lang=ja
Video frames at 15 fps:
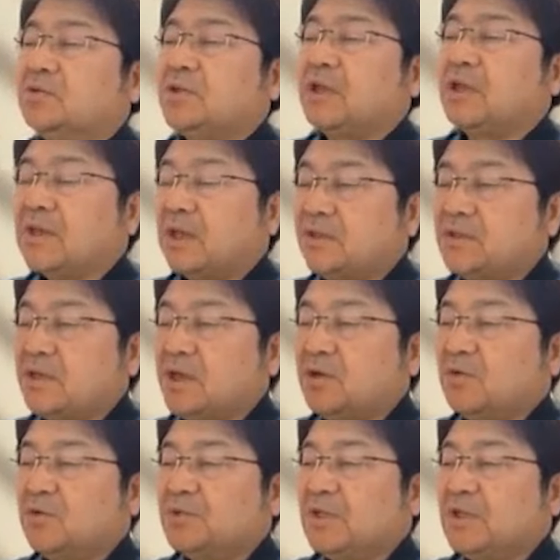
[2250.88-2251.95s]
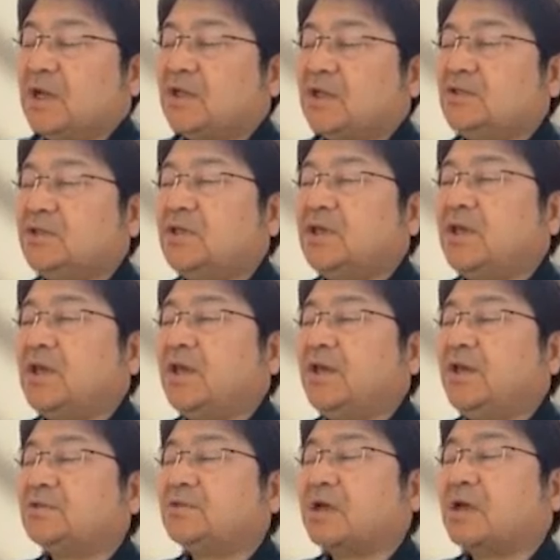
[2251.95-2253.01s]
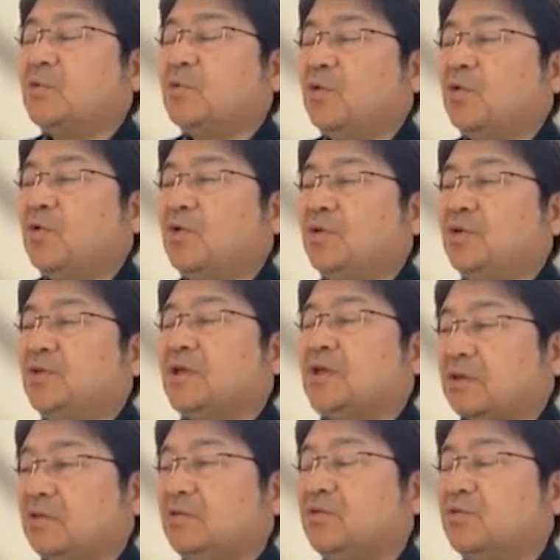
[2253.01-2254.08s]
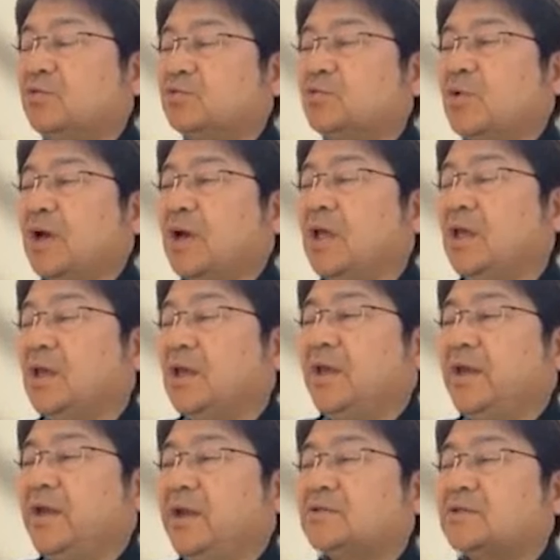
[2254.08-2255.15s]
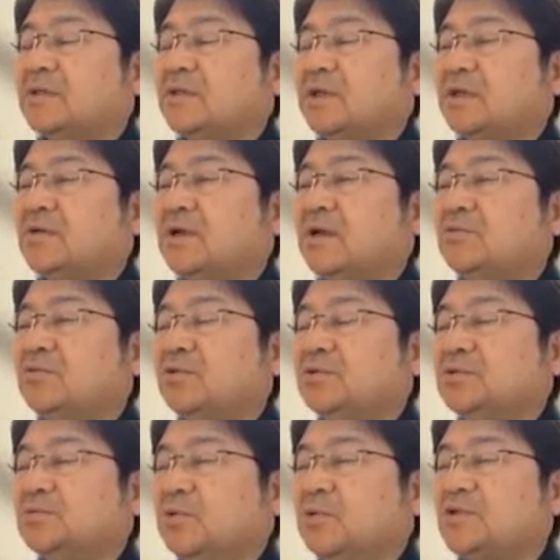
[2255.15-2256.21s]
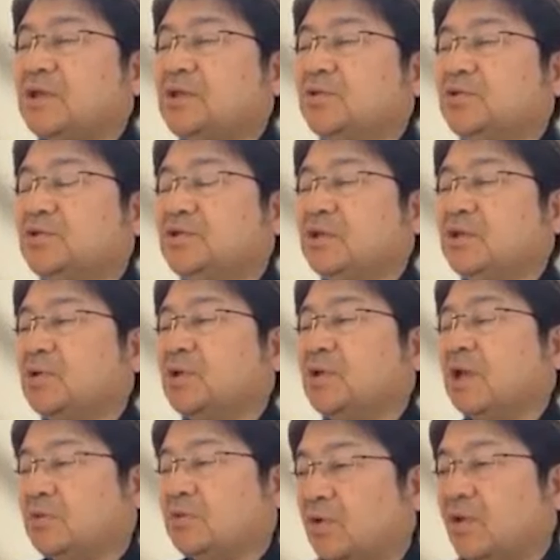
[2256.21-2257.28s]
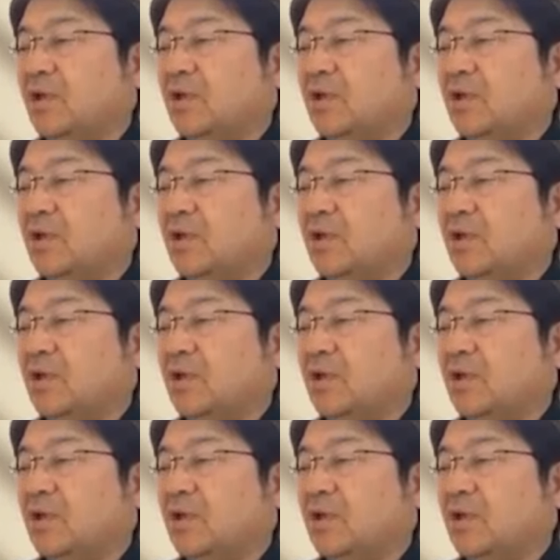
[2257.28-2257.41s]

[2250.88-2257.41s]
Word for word: 単体性能も出ないし並列化もできないということは、並列化できるアルゴリズムを採用しないといけないと。